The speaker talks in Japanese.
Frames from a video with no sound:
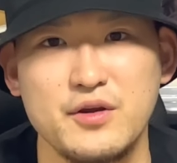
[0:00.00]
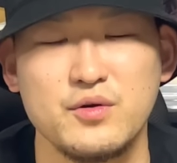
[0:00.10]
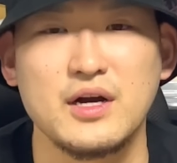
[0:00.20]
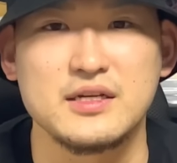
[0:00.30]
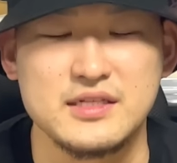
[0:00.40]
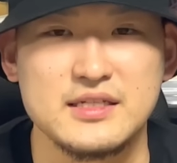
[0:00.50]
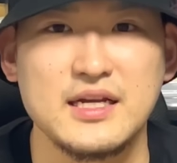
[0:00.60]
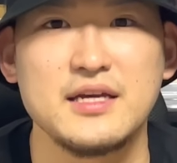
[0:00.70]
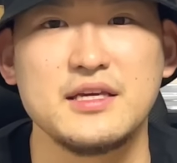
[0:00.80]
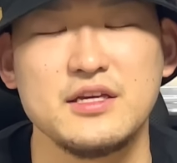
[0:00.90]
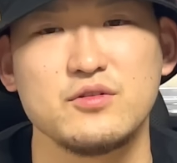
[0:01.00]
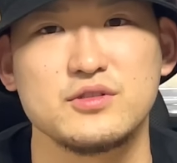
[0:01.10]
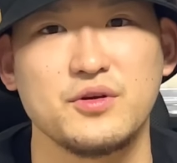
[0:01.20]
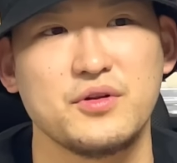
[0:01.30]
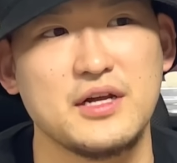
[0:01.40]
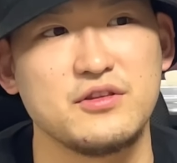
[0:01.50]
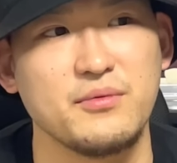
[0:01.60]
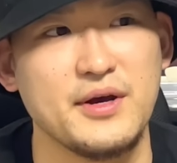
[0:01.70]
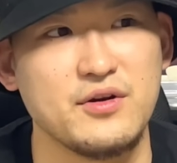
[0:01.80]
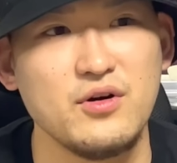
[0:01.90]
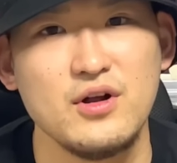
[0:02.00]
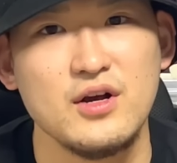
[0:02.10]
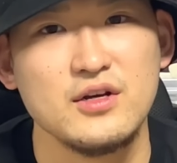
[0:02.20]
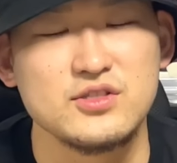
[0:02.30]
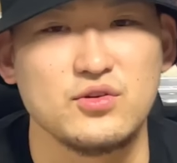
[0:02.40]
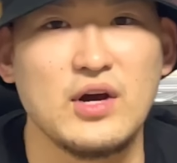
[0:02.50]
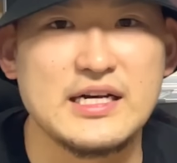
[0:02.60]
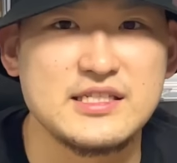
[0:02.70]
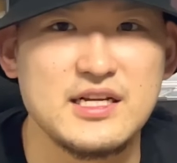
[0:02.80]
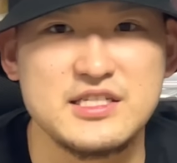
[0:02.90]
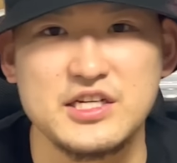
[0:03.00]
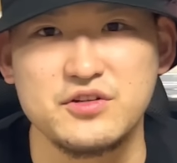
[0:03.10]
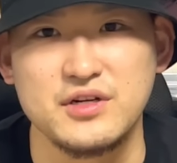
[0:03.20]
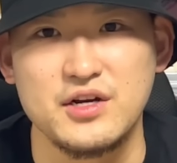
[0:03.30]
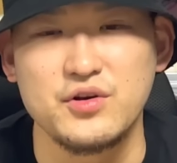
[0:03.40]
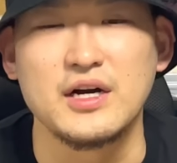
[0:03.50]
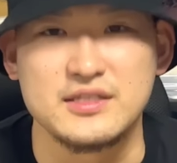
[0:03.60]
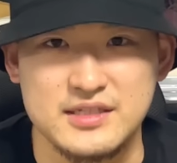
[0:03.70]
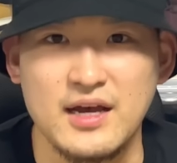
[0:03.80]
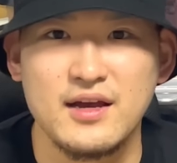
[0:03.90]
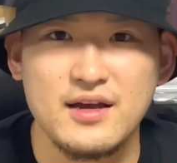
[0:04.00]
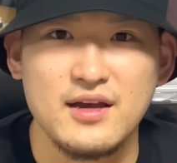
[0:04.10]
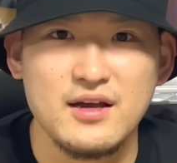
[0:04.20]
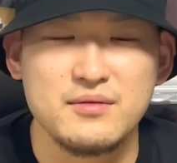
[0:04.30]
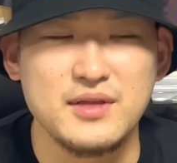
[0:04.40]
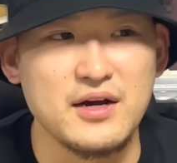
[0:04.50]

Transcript: い留学生、最近のそのなんていう場合のすごいアスレチックな留学生、ダ